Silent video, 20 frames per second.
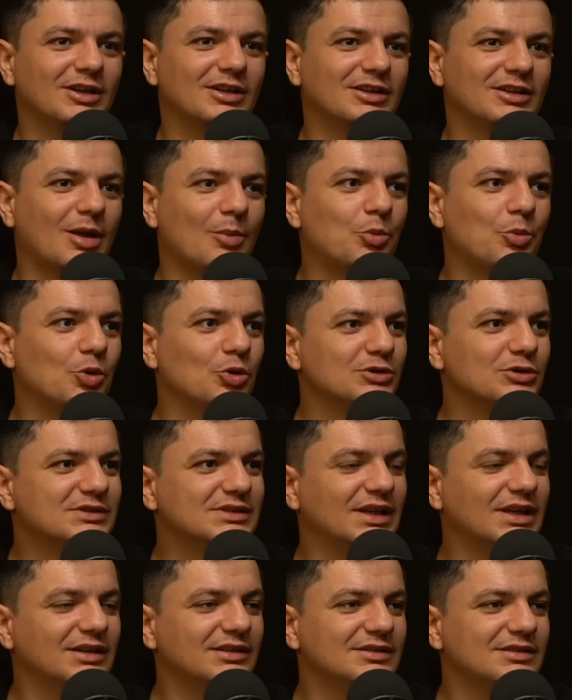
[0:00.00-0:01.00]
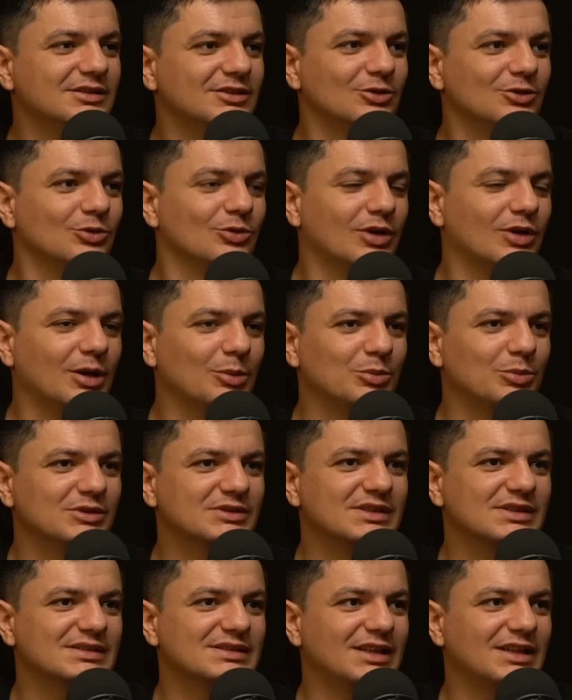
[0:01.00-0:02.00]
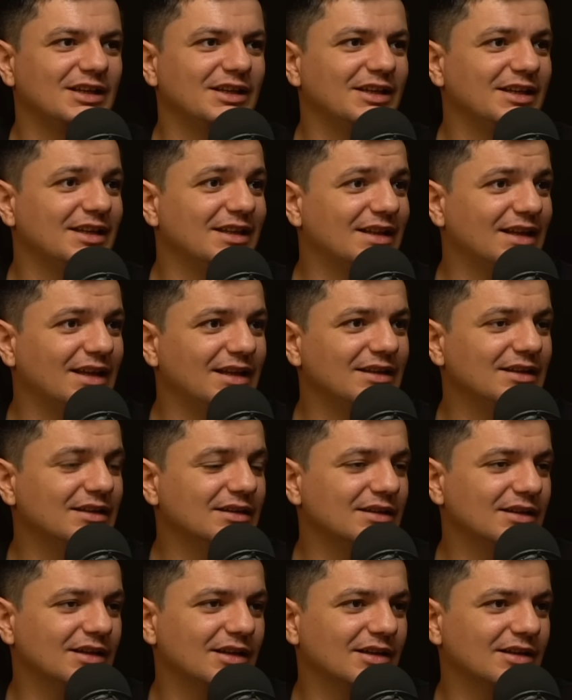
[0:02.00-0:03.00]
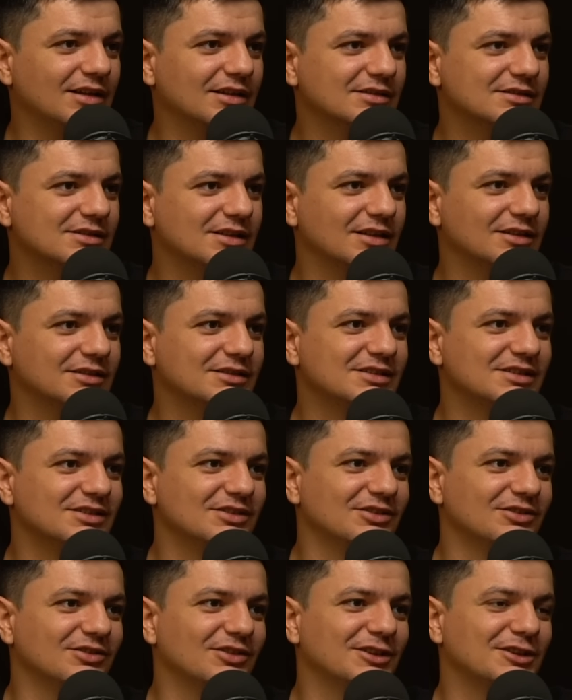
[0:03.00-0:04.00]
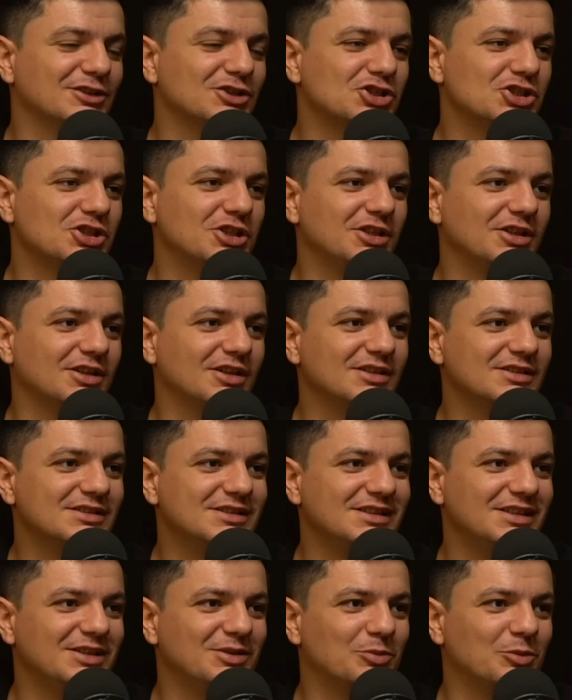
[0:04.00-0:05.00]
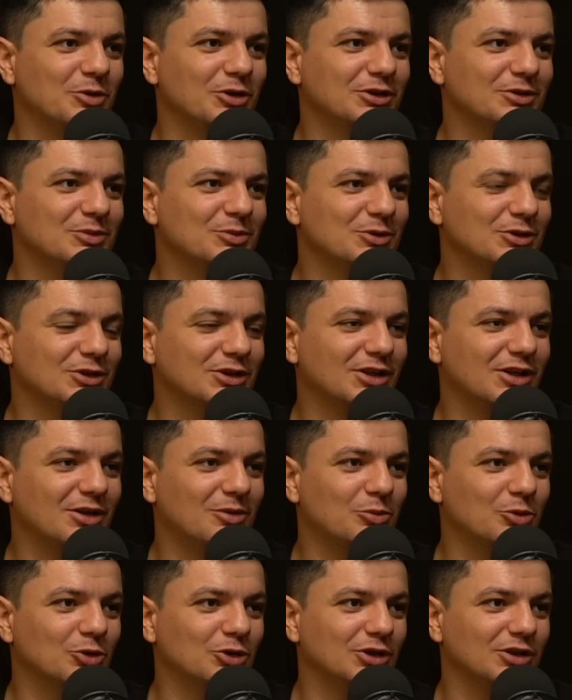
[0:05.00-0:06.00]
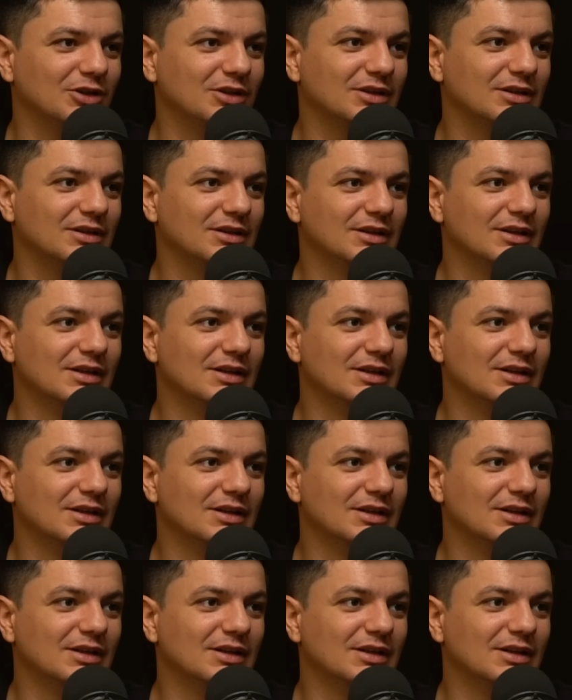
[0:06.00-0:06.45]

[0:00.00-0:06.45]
говорит обход санкций, но как бы со стороны Китая нет никаких санкций в отношении России, поэтому это работает.